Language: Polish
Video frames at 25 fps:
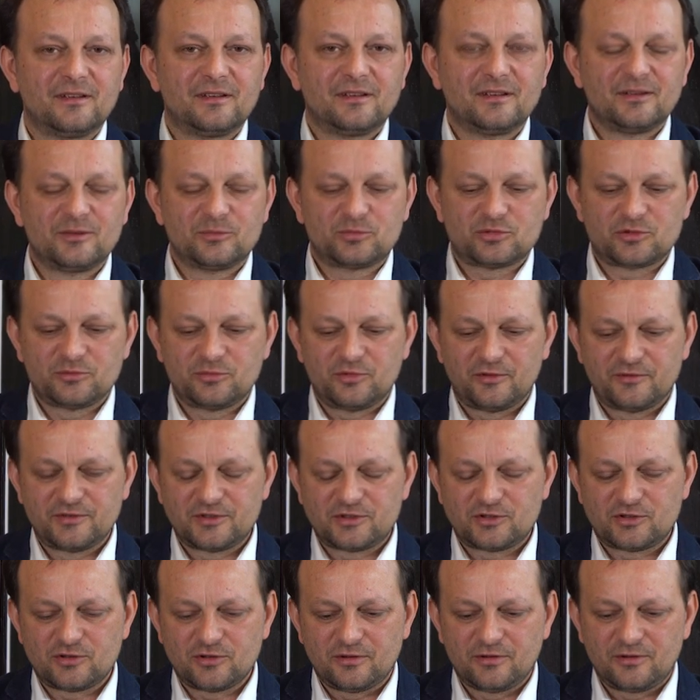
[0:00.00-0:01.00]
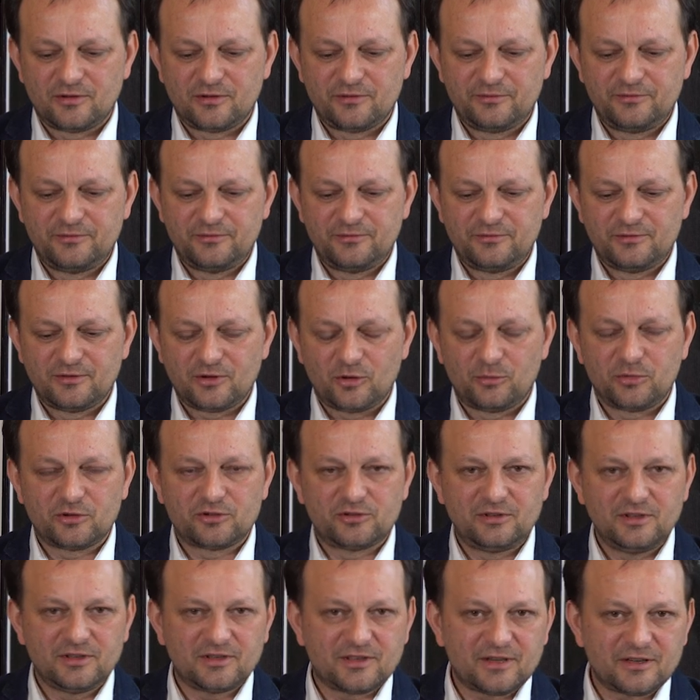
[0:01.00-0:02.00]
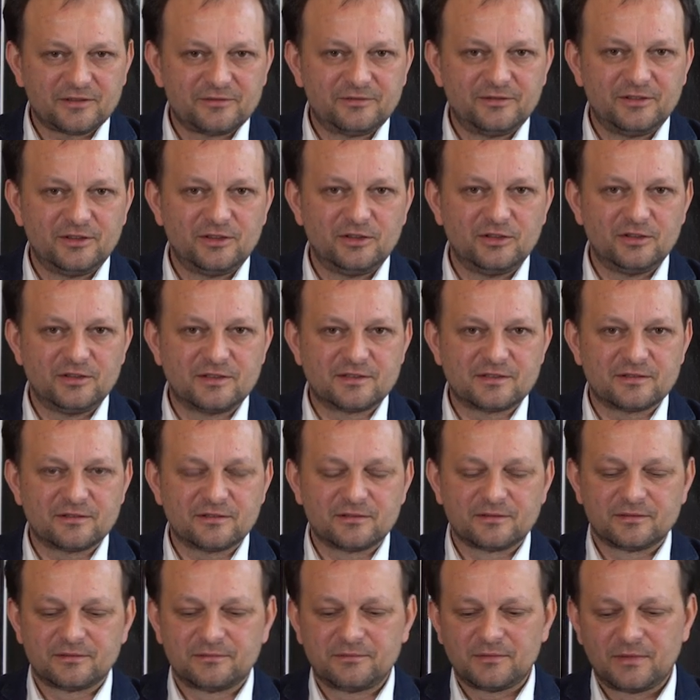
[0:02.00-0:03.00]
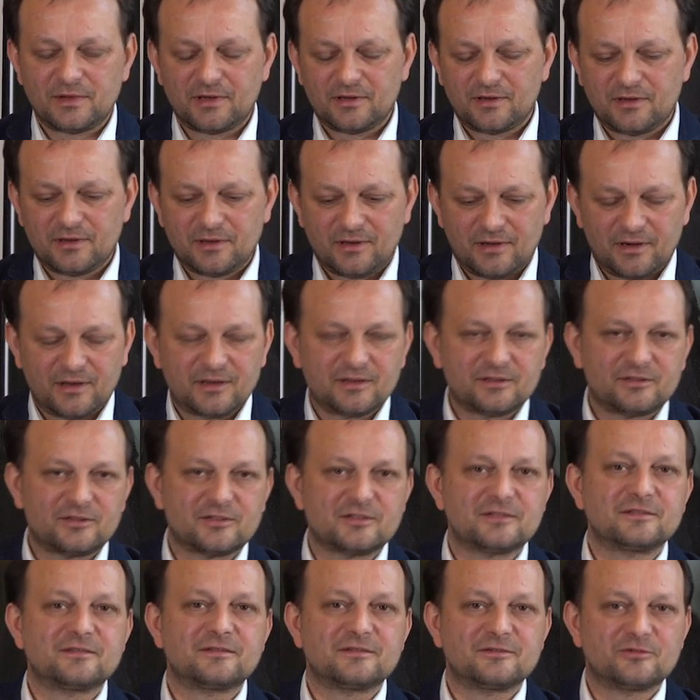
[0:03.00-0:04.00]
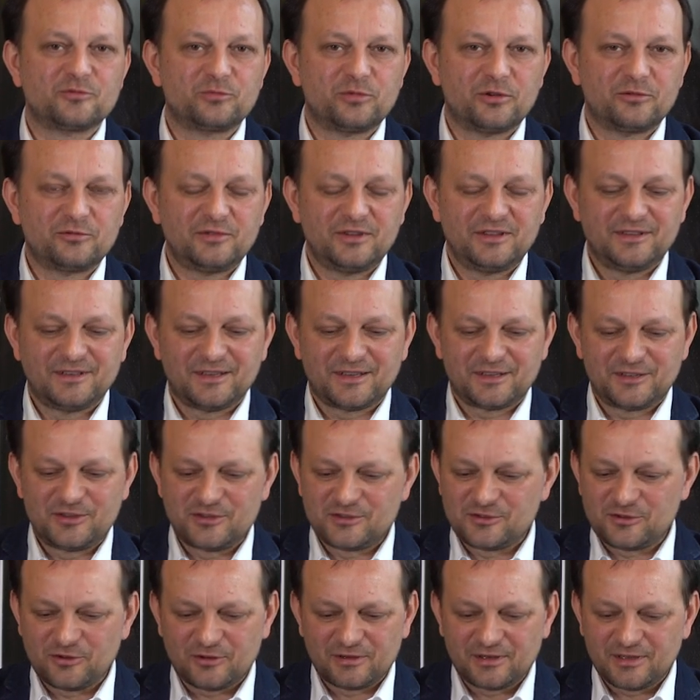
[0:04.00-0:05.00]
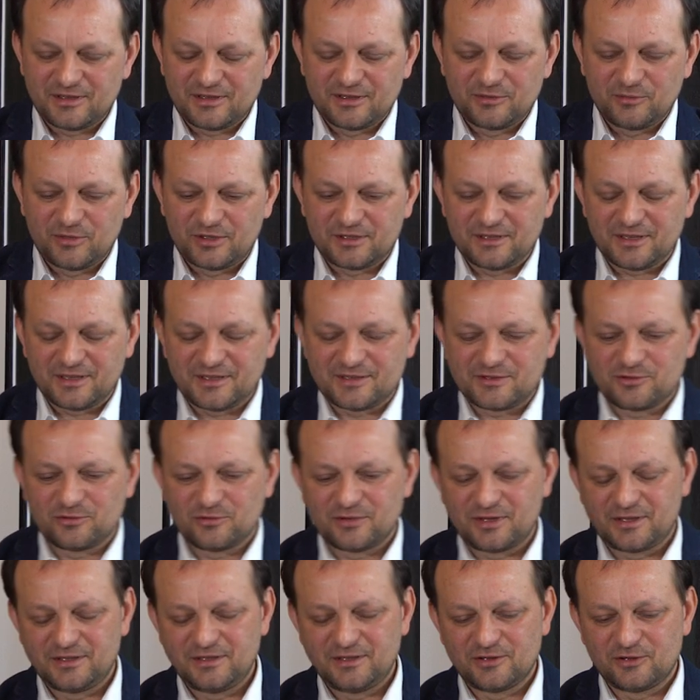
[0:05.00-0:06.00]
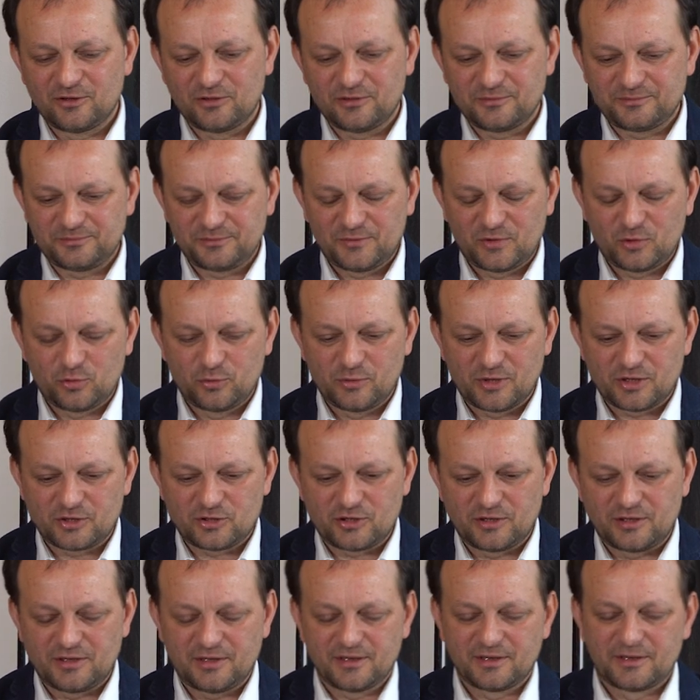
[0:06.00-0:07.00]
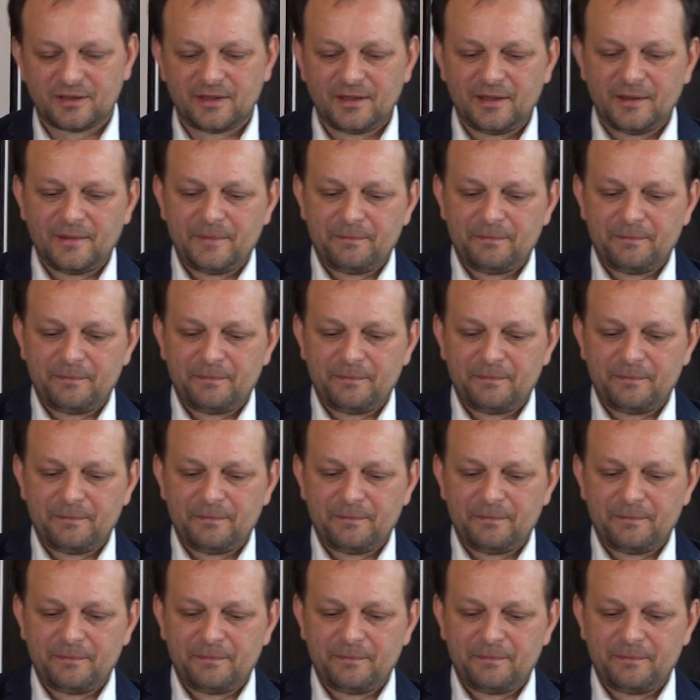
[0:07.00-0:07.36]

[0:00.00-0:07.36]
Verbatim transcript: e, przypowieść o, o robotnikach w winnicy ale to jest zupełnie inna historia i chyba teraz tutaj nie do tłumaczenia.